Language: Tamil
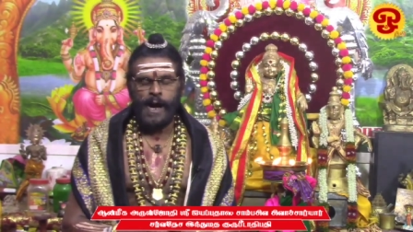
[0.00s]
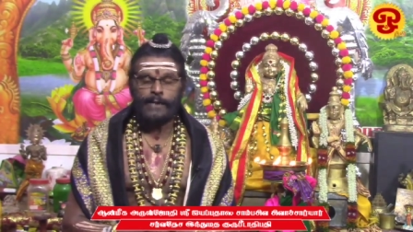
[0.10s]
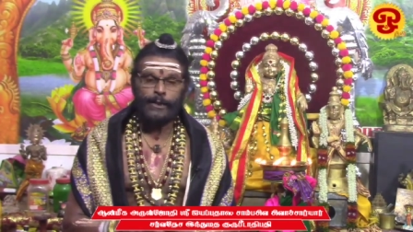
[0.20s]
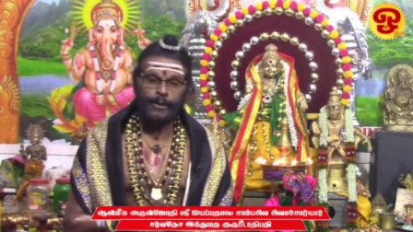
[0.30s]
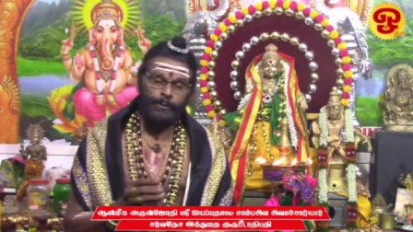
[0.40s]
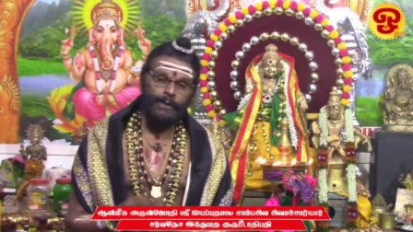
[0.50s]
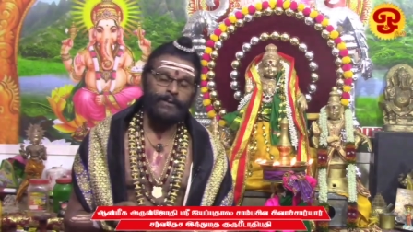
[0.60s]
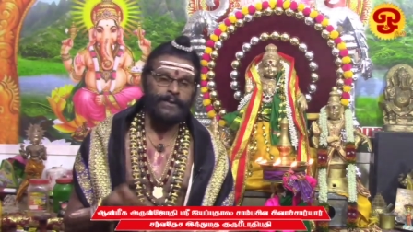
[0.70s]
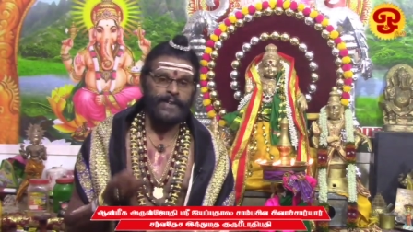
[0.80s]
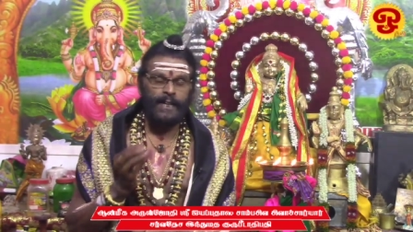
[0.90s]
அந்த
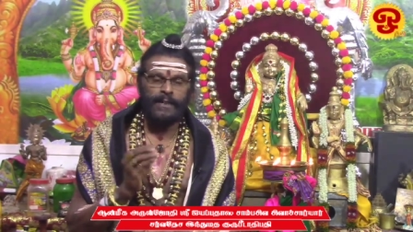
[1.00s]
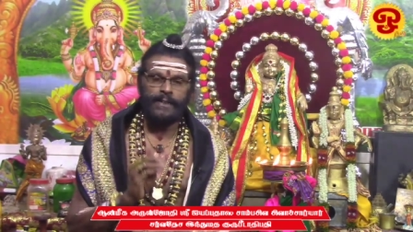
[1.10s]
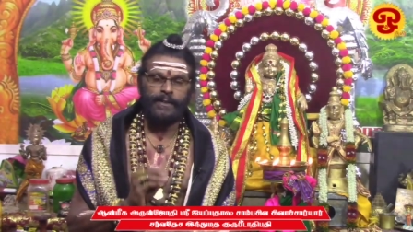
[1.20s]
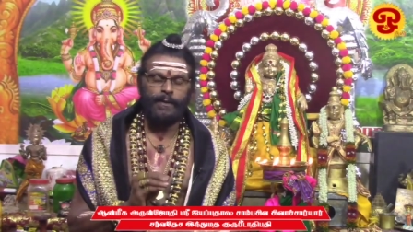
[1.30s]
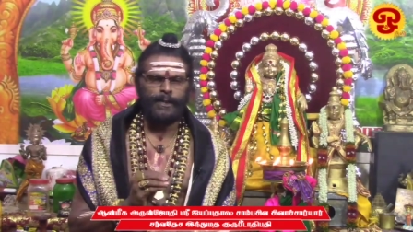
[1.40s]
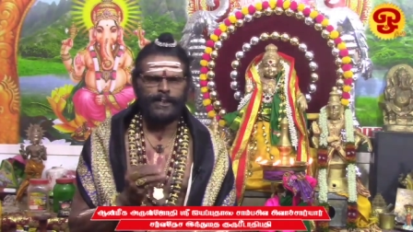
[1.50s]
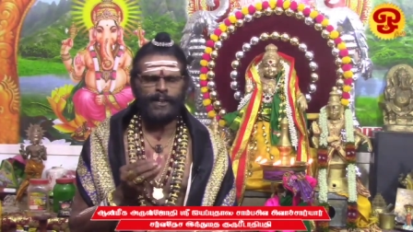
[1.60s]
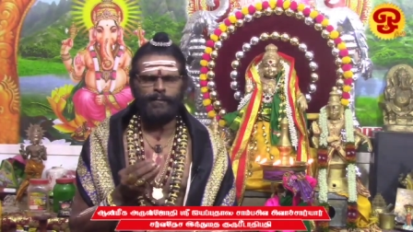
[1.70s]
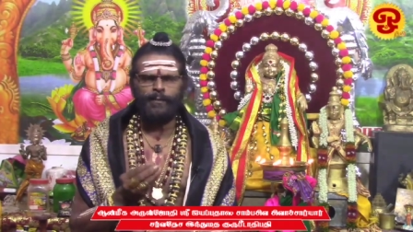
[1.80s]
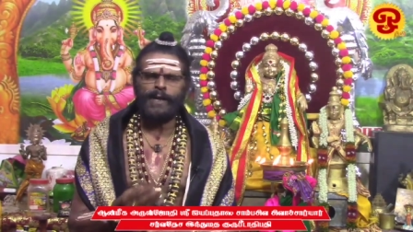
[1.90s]
சுமந்து செல்லுகின்றவர்களுக்கு
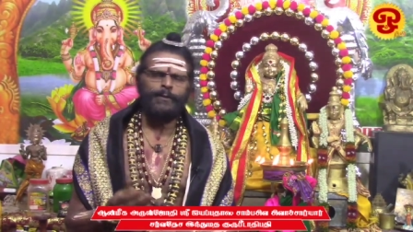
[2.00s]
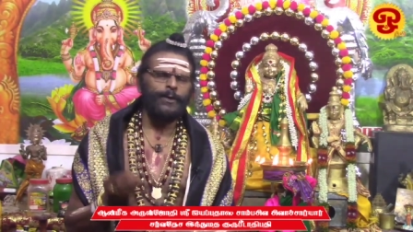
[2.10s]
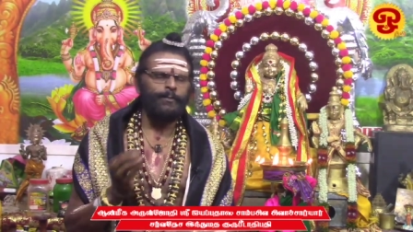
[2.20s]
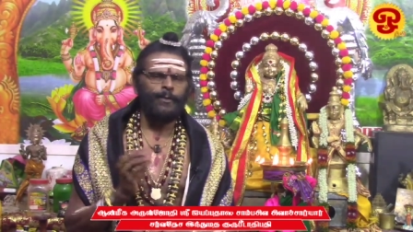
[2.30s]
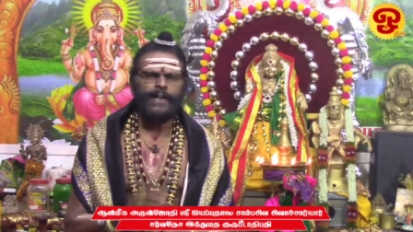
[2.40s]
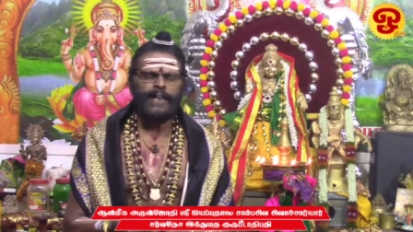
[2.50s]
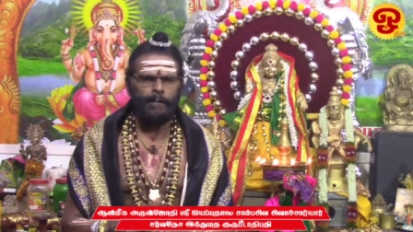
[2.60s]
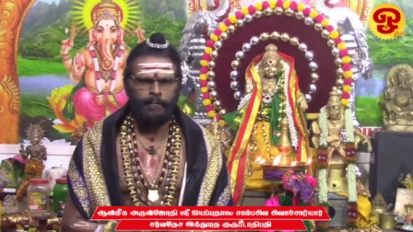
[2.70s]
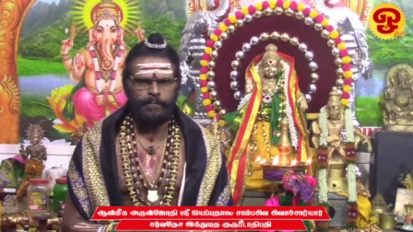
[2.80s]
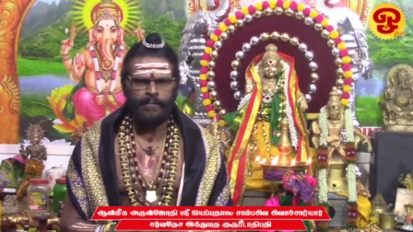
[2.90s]
எவ்வளவு ஒரு
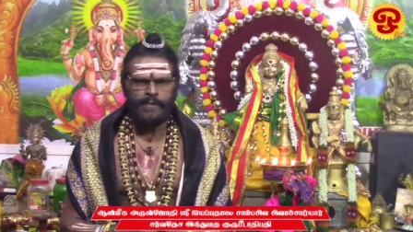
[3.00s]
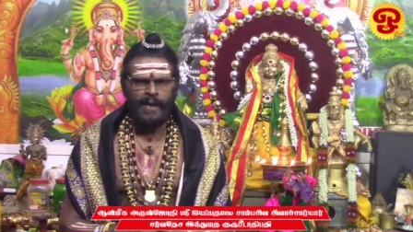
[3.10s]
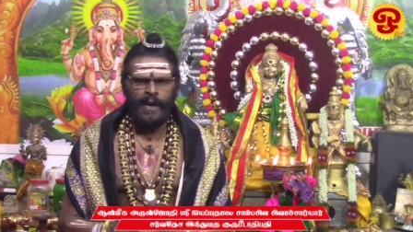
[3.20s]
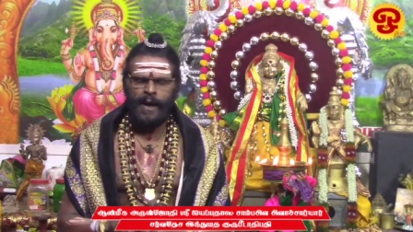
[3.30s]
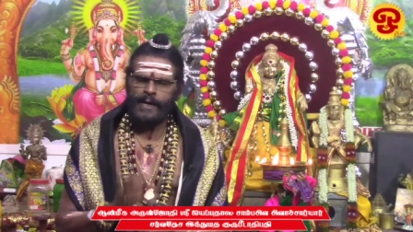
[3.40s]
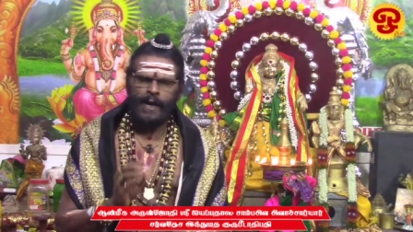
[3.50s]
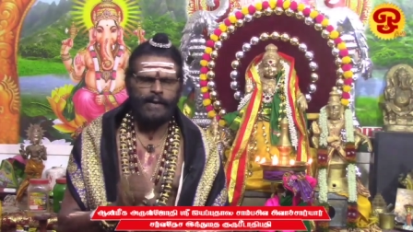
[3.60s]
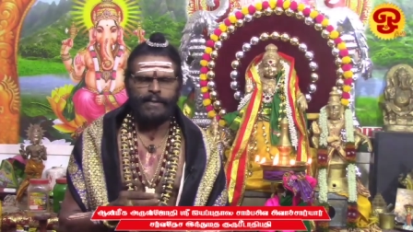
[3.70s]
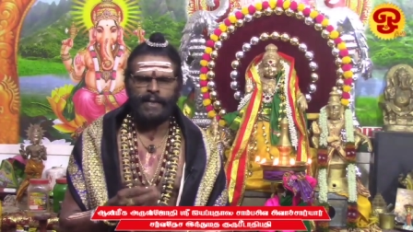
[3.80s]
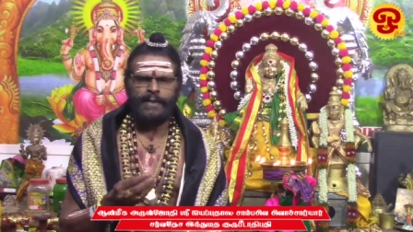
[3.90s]
புண்ணியம் ஆனால்
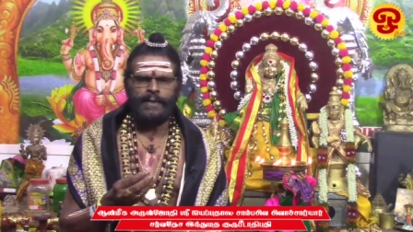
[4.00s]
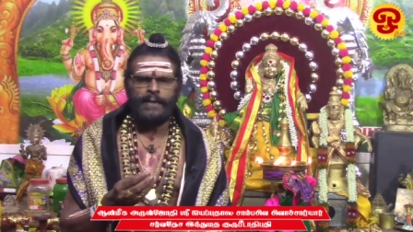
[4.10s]
அவர்கள்